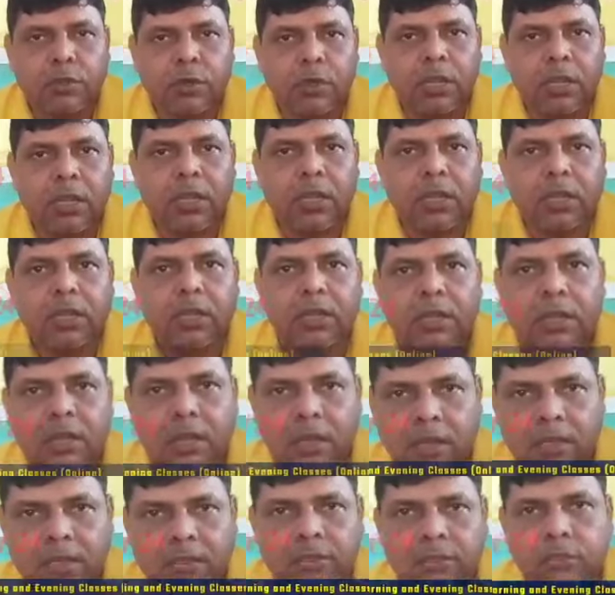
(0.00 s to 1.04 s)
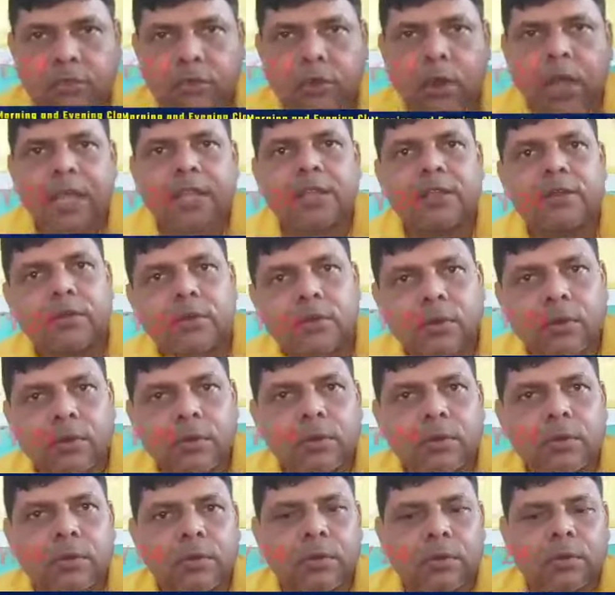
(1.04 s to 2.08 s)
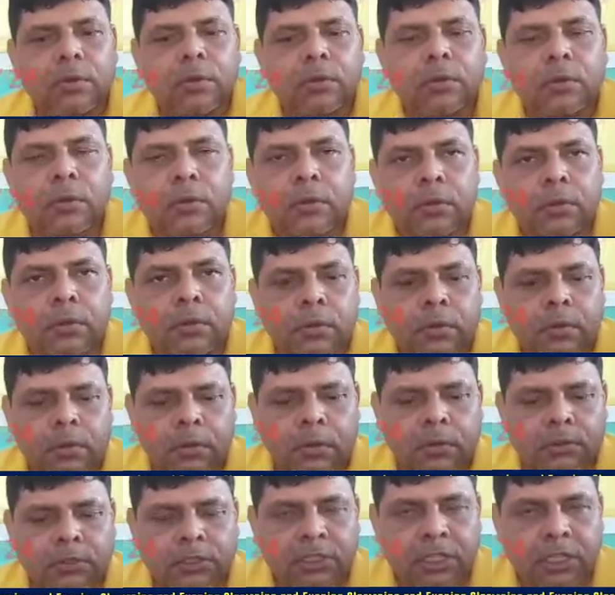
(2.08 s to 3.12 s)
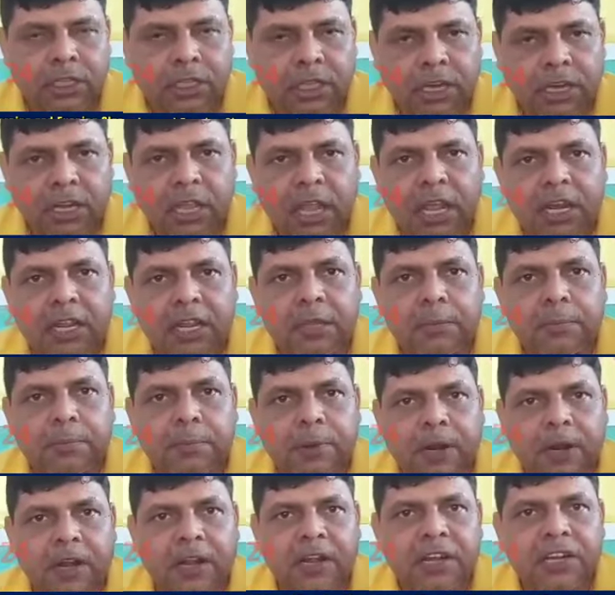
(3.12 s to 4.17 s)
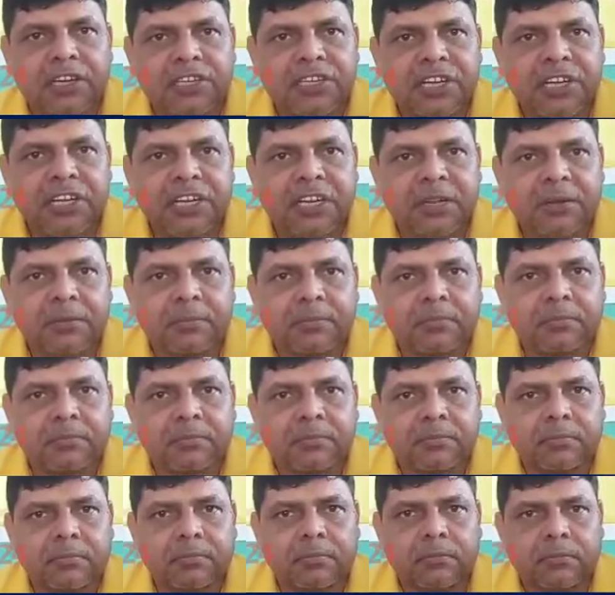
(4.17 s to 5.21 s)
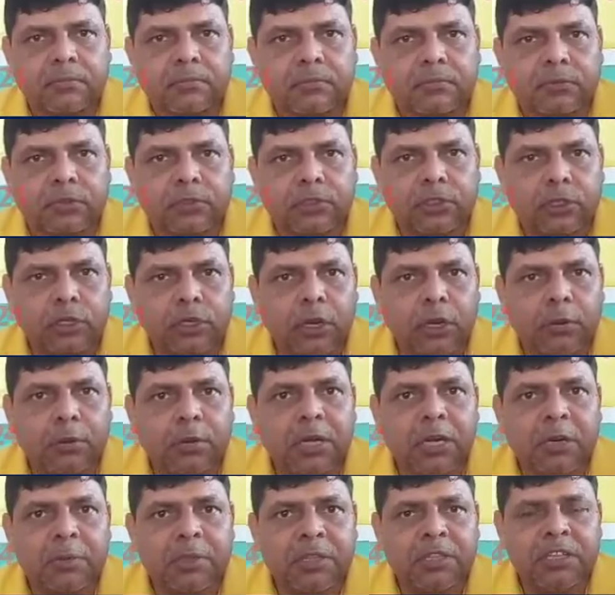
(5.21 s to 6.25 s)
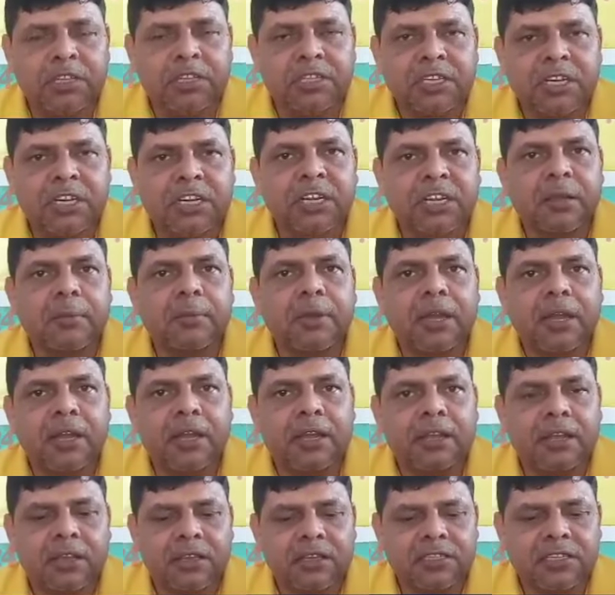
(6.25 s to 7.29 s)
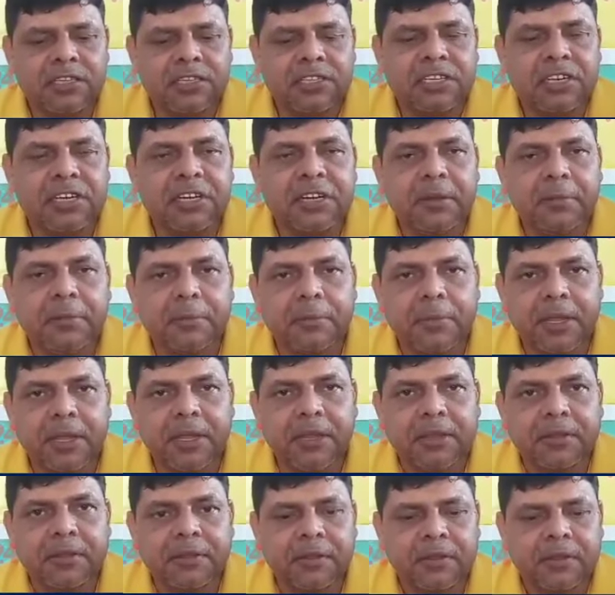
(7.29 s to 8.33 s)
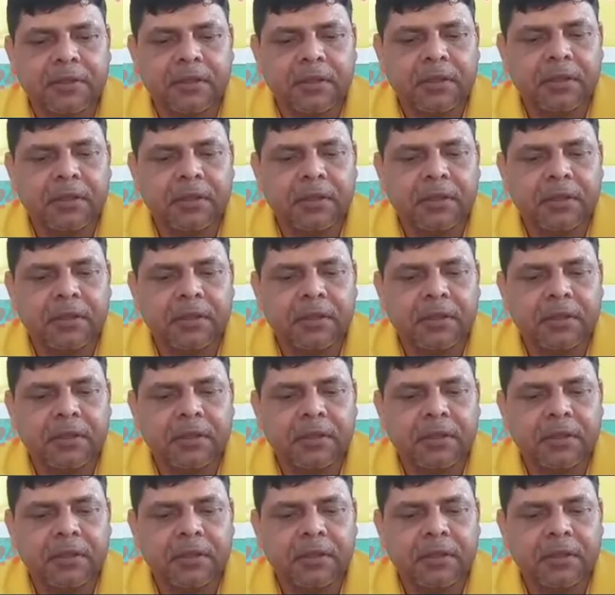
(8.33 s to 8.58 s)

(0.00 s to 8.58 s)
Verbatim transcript: और 16 जुलाई को चंदनकारी प्रखंड स्टेडियम जो नवनिर्मित स्टेडियम है इस स्टेडियम में